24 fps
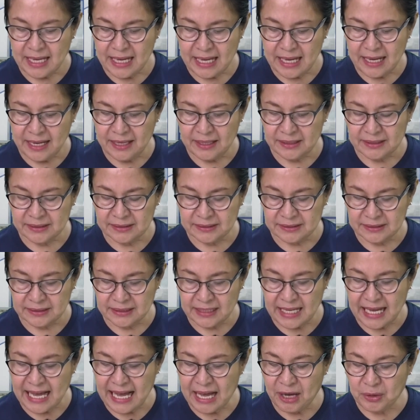
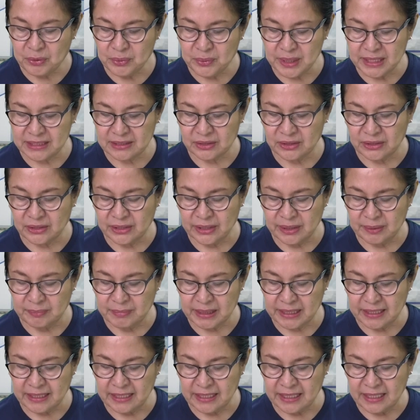ang awit or
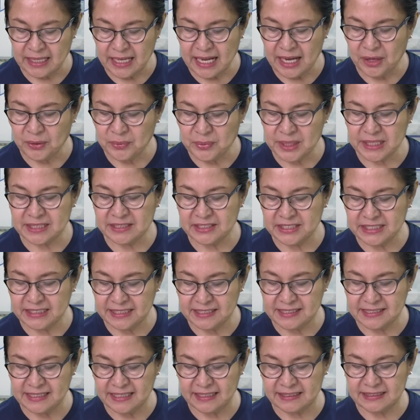mga awit
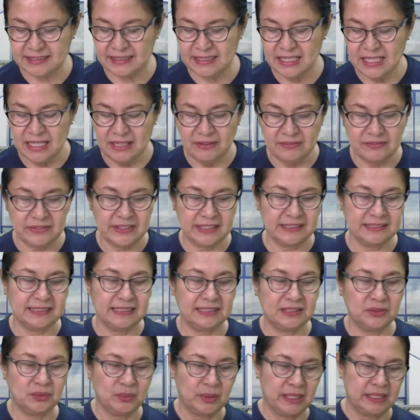36
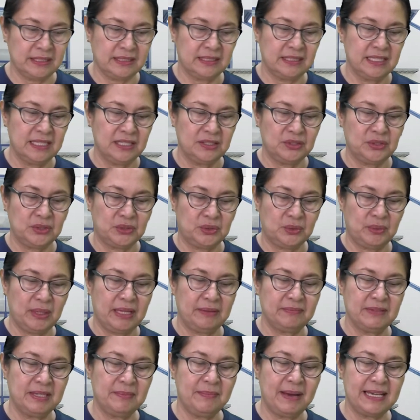verses 1 to
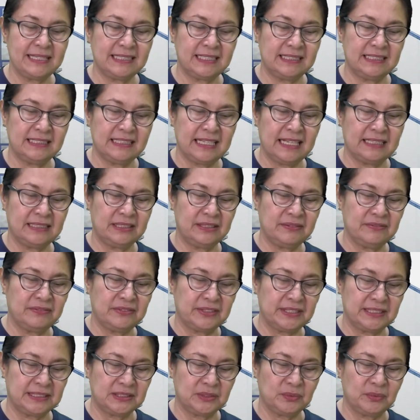12. Nabasa na natin yung
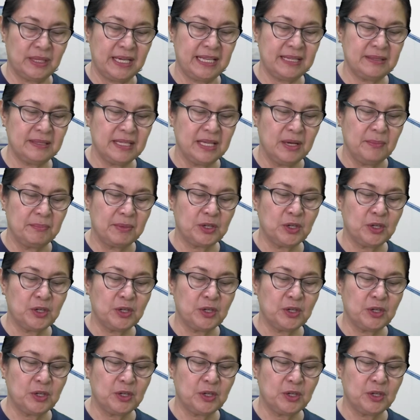verse 1.